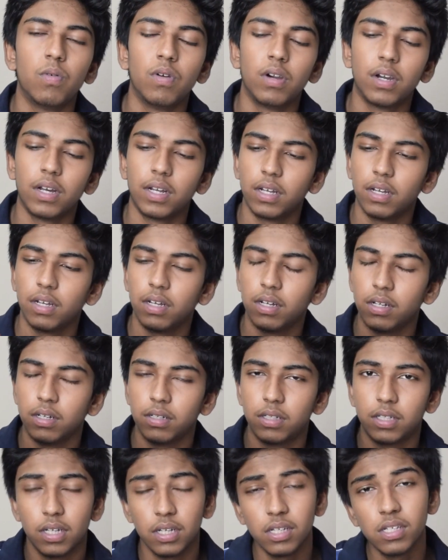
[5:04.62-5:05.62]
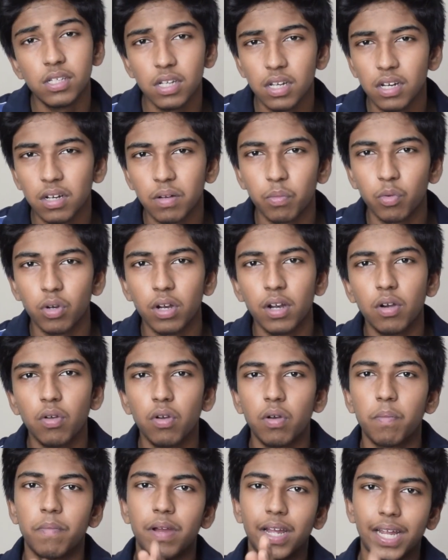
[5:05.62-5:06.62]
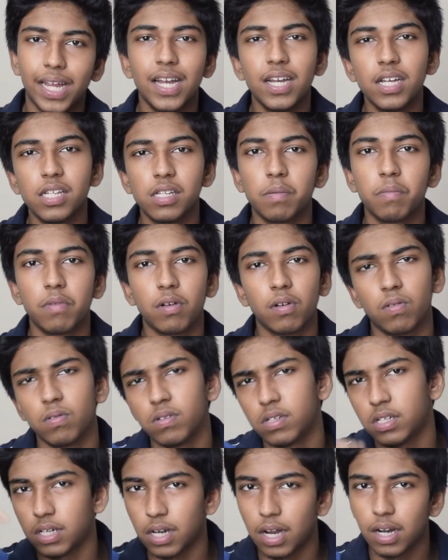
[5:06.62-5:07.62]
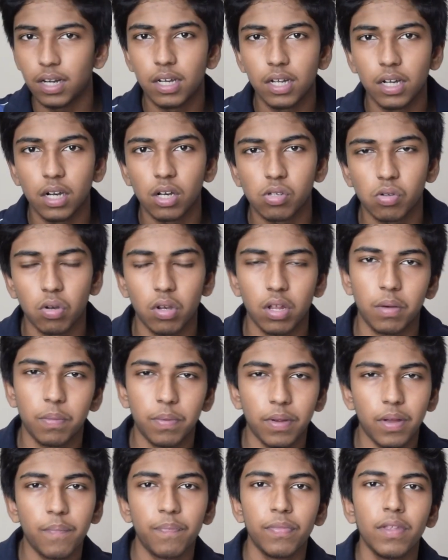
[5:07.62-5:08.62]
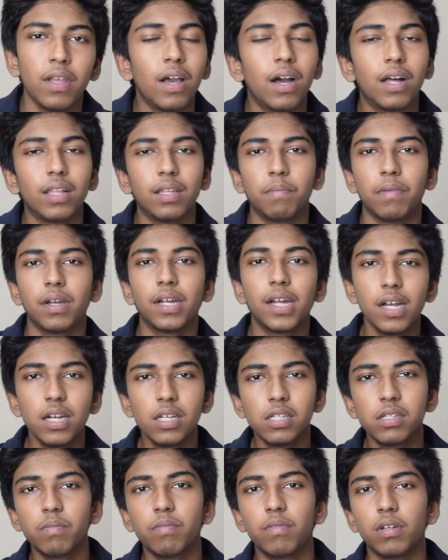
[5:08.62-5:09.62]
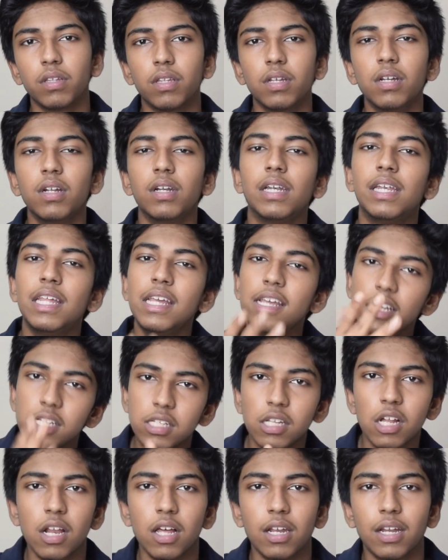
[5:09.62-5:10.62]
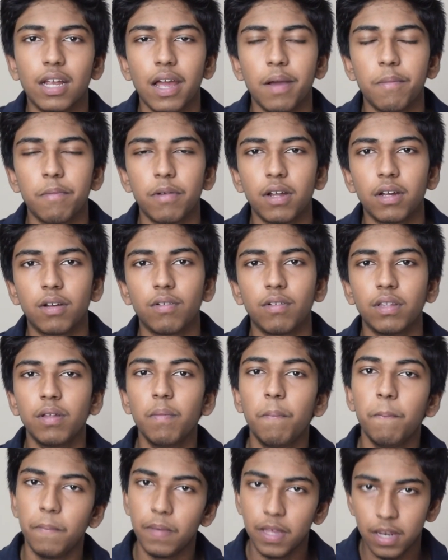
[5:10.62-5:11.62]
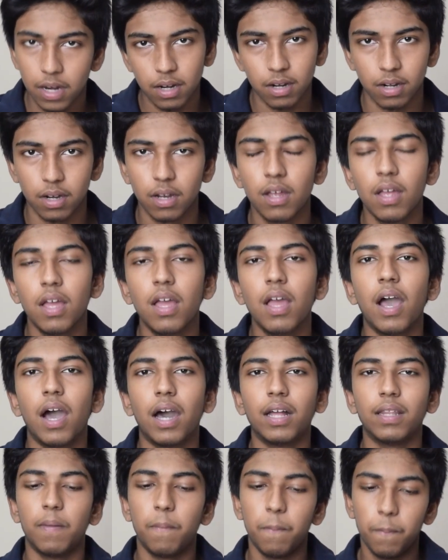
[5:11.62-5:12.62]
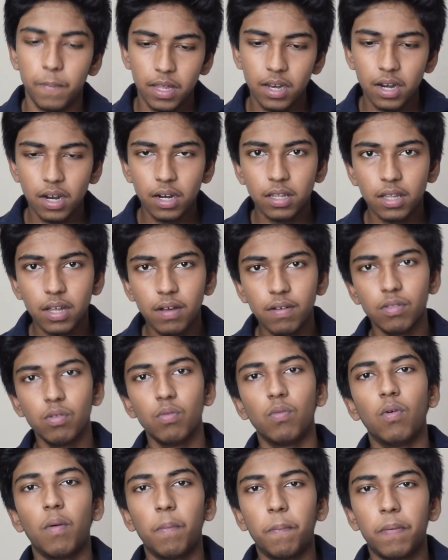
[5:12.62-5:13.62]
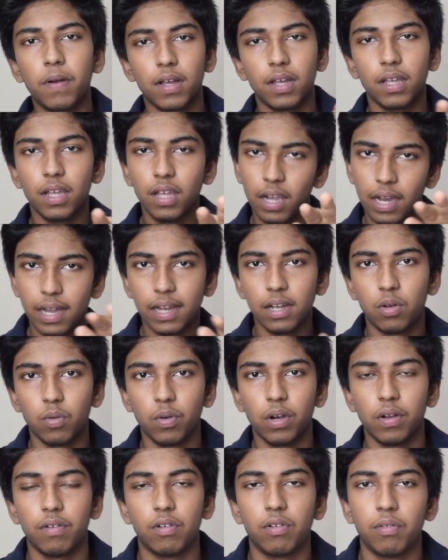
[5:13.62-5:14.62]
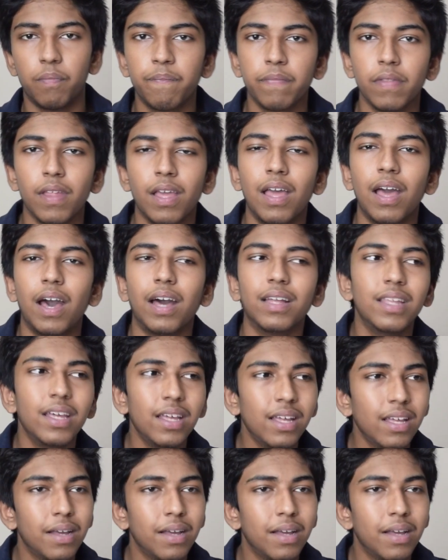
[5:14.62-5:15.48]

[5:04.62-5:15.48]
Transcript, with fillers: உங்கள் சென்சருக்கு முன்னாடி ஒரு மெக்கானிசம் இருக்குன்னு ஸ்டார்டிங்ல சொல்லியிருப்பேன் அந்த மெக்கானிசம் வந்து டிஎஸ்எல்ஆர் கேமராவுக்கு வந்து மிரர் அந்த மிரர் தான் வந்து ஓப்பன் ஆகி லைட் உள்ளே வரும் அதே